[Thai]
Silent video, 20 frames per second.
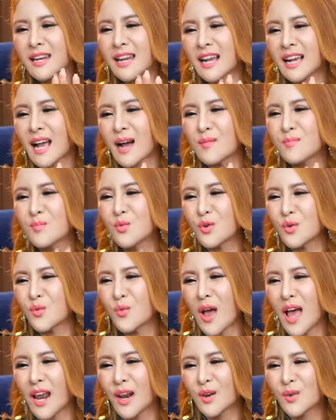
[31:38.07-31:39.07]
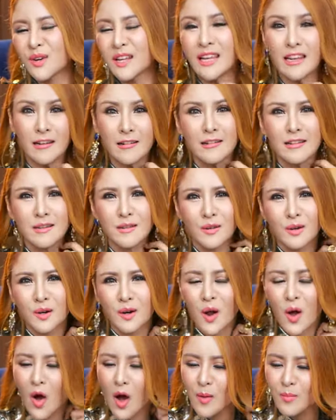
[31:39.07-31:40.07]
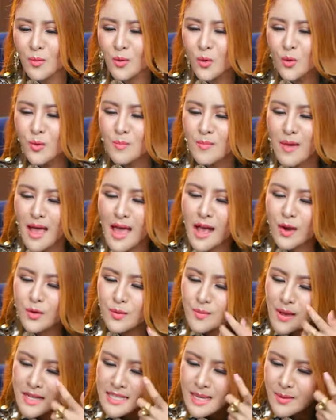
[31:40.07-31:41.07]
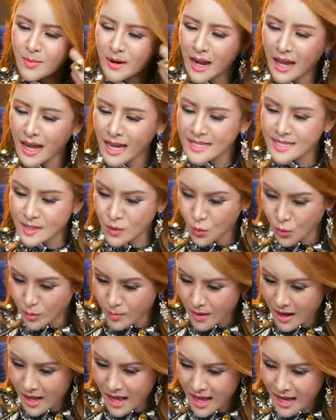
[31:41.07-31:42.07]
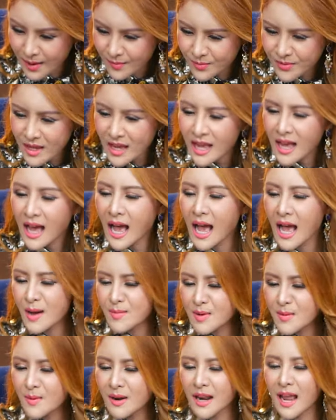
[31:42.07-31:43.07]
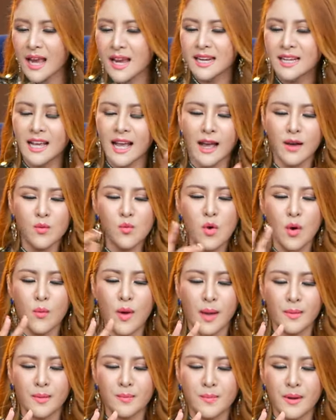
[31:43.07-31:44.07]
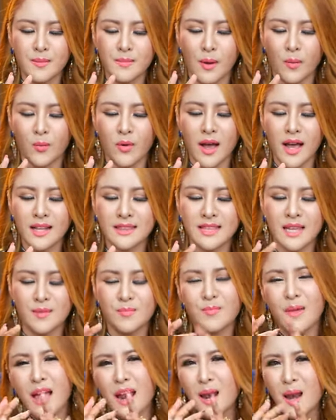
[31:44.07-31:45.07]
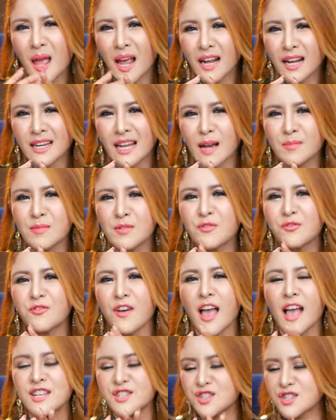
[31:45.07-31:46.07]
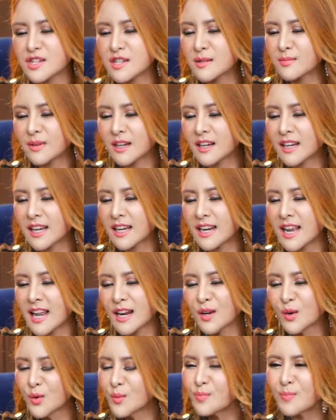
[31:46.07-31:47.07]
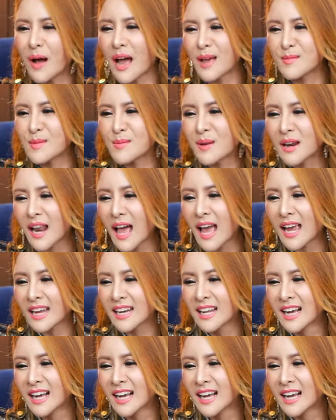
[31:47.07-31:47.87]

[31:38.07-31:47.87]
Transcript: นะคะหมุดแหวนหลุดอีกหนึ่งรอบคุณแม่คุณแม่ใช้พลังงานสูงมากอ่าไม่เป็นไรนะคะหัวแหวนมันเป็นแบบว่าติดแม่เหล็กนะเป็นแฟชั่นก็เลยกระเด็นหลุดไปไม่เป็นไร